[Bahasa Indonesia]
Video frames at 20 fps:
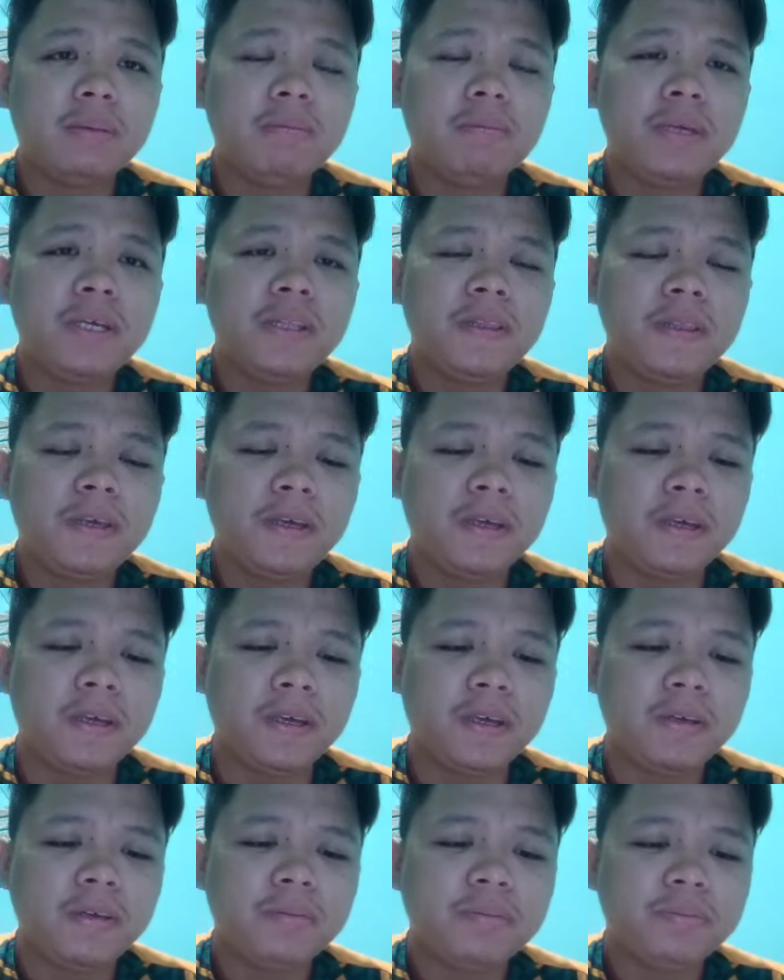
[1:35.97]
lebih
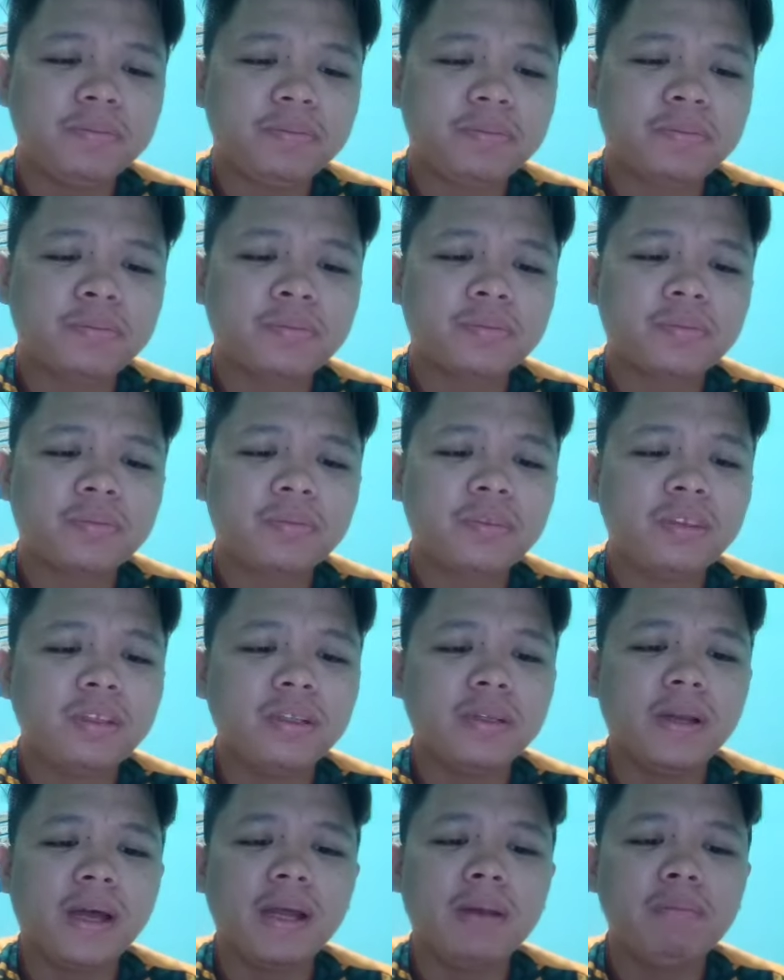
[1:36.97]
tinggi
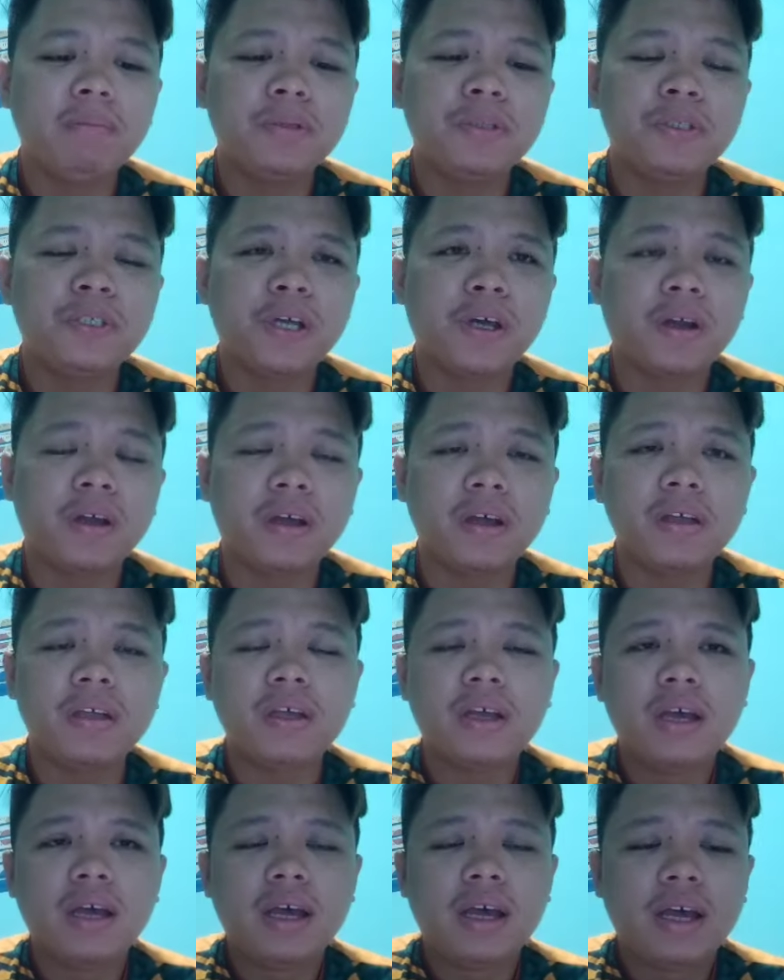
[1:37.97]
dan
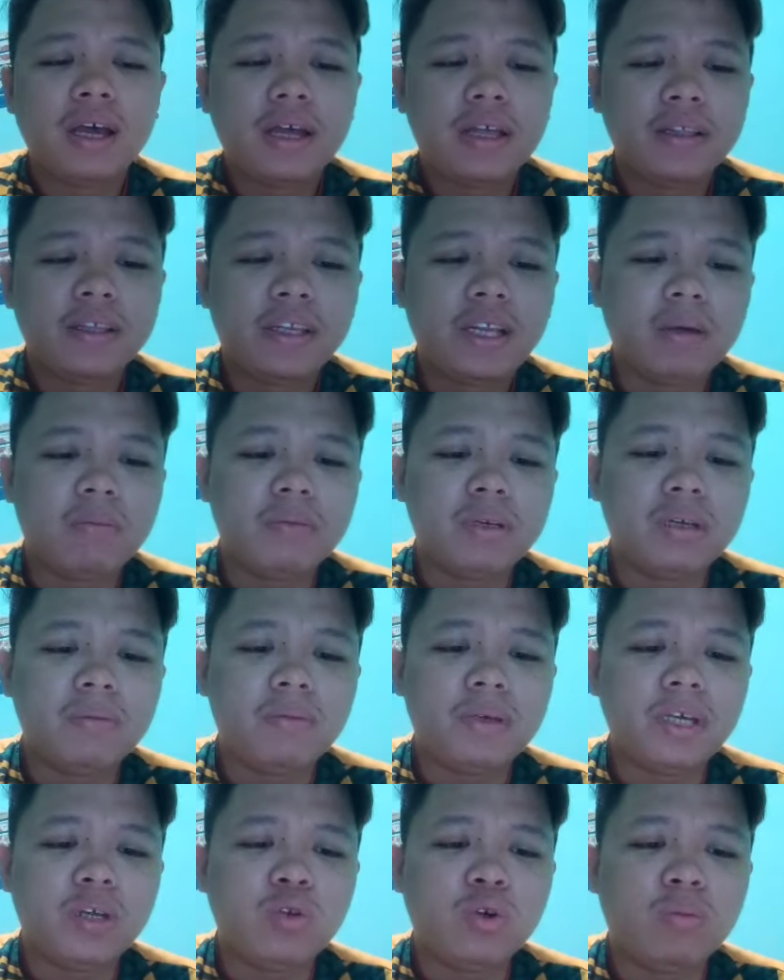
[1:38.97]
penjara tidak
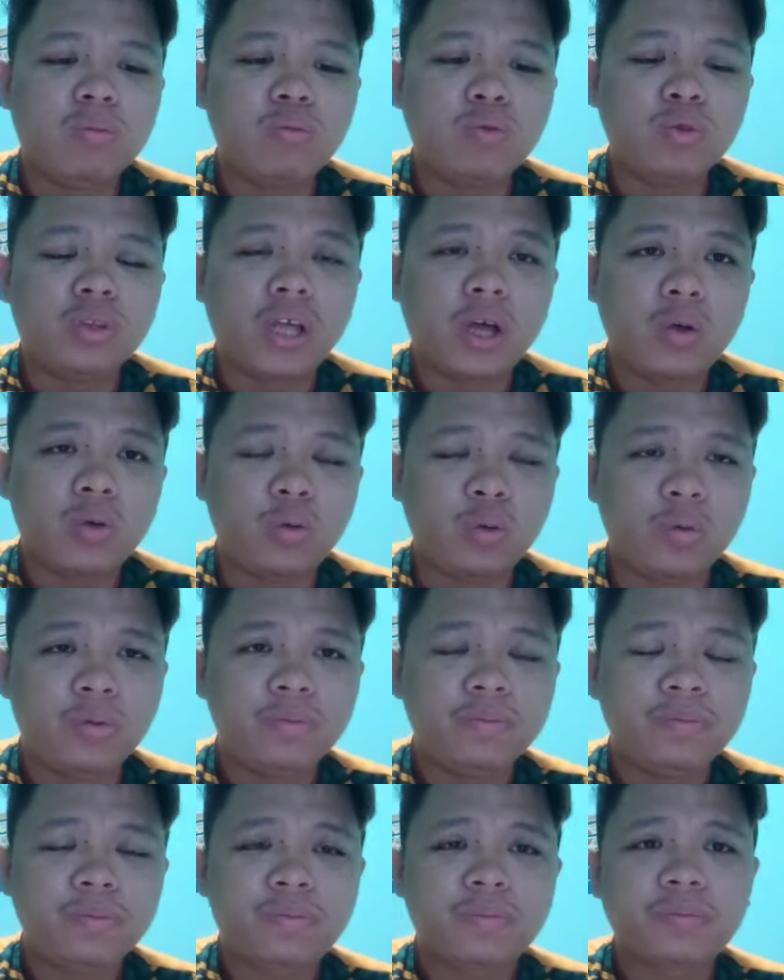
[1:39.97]
melebihi 20 tahun
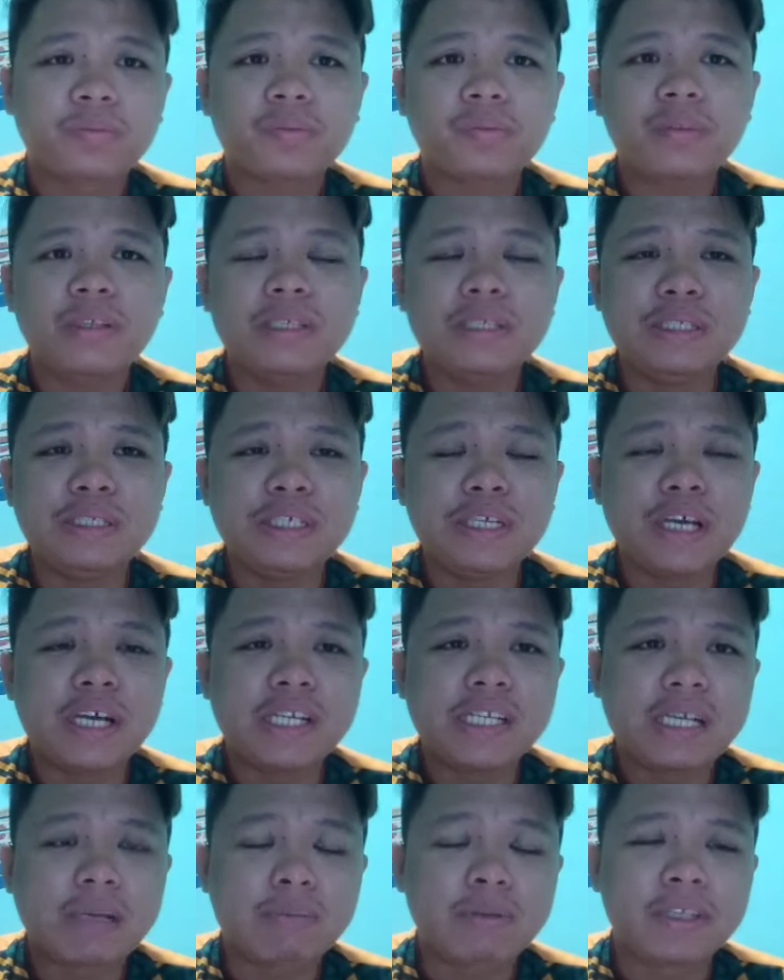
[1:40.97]

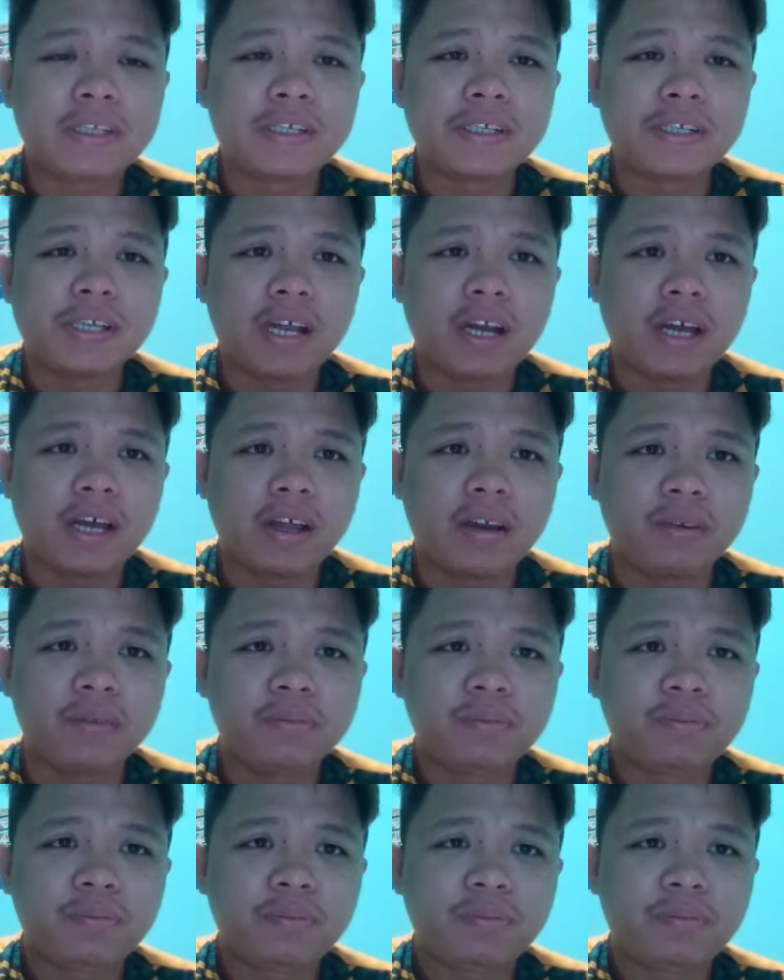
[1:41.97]
jika sabit kesalahan.